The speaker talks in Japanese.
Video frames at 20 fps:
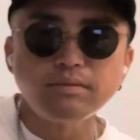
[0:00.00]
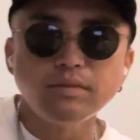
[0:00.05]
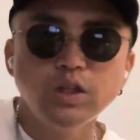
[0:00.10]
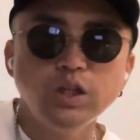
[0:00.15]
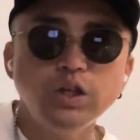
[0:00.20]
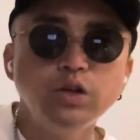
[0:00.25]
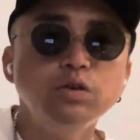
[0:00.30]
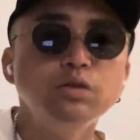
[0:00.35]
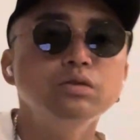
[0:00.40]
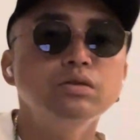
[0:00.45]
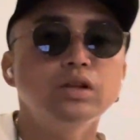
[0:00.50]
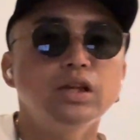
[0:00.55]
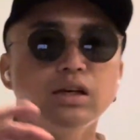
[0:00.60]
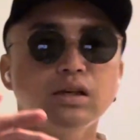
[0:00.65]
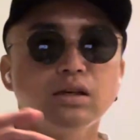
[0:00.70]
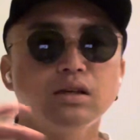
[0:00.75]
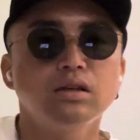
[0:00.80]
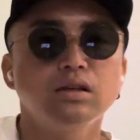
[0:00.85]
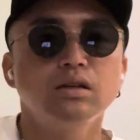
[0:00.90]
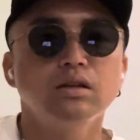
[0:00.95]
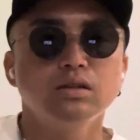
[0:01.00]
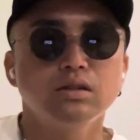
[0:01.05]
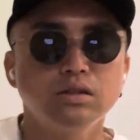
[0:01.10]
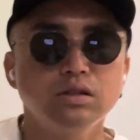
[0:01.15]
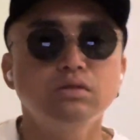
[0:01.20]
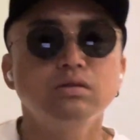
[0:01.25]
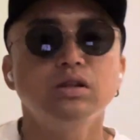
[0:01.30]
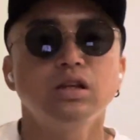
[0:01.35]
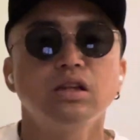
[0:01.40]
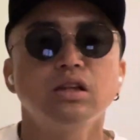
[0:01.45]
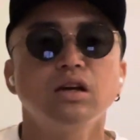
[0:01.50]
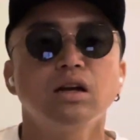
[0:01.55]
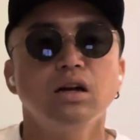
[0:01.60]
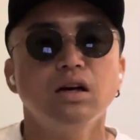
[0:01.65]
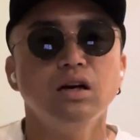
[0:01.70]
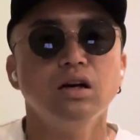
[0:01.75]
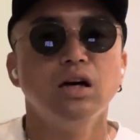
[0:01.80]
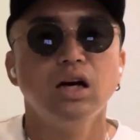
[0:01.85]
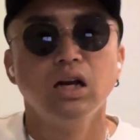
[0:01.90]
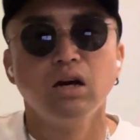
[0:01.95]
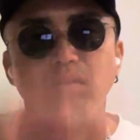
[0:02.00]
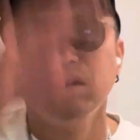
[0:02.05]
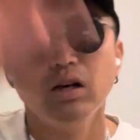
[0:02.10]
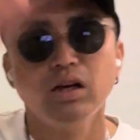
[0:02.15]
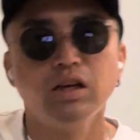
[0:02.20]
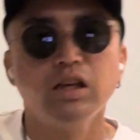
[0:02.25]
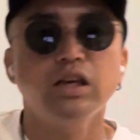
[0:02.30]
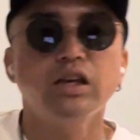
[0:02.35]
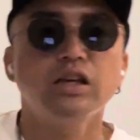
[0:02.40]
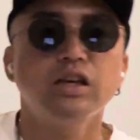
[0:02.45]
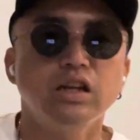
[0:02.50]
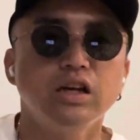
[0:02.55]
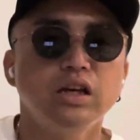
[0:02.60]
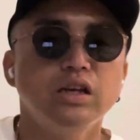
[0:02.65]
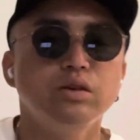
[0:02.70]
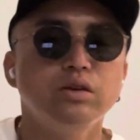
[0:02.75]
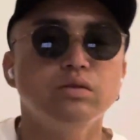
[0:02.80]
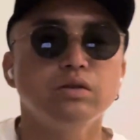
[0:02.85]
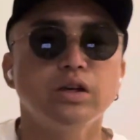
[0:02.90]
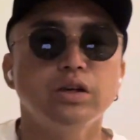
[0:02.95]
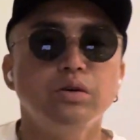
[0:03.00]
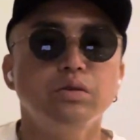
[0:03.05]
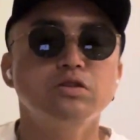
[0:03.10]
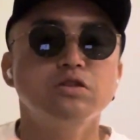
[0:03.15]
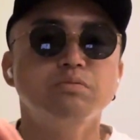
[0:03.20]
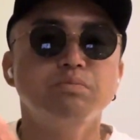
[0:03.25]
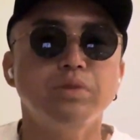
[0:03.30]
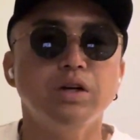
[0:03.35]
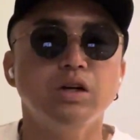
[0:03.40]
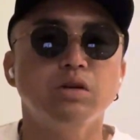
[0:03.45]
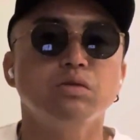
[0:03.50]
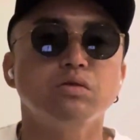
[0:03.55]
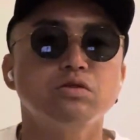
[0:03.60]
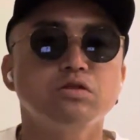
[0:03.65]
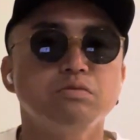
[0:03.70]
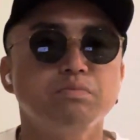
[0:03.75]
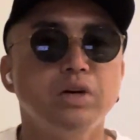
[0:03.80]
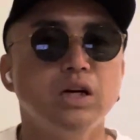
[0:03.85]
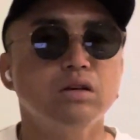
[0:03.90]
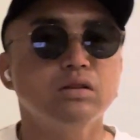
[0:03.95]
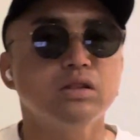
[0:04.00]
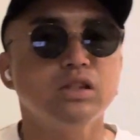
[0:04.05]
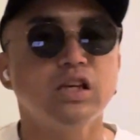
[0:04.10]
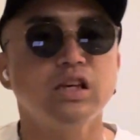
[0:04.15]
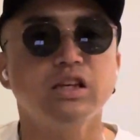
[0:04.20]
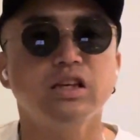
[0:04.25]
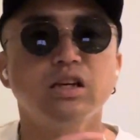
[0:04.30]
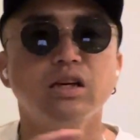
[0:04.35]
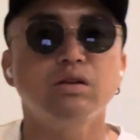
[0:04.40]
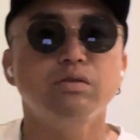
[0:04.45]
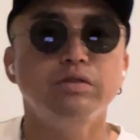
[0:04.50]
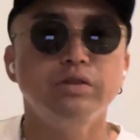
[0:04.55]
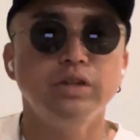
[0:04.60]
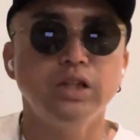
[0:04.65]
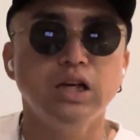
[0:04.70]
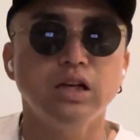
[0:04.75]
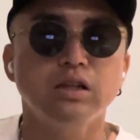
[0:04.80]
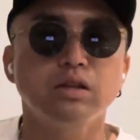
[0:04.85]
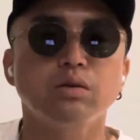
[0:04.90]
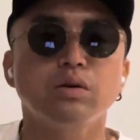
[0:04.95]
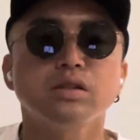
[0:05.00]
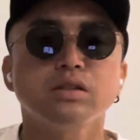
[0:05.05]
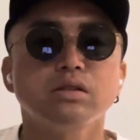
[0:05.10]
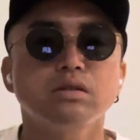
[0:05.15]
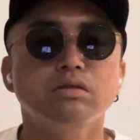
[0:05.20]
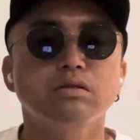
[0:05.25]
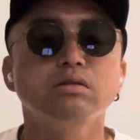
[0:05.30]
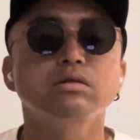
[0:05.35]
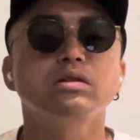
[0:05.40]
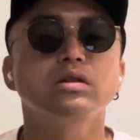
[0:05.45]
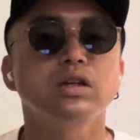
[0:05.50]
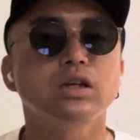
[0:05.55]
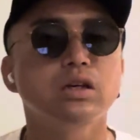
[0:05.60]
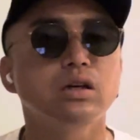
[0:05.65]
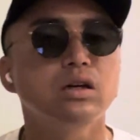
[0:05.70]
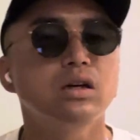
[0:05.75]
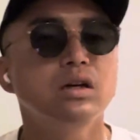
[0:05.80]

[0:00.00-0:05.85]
日本で住んでたら払わなきゃいけないような 40%50% の税金が浮いたりとかするんで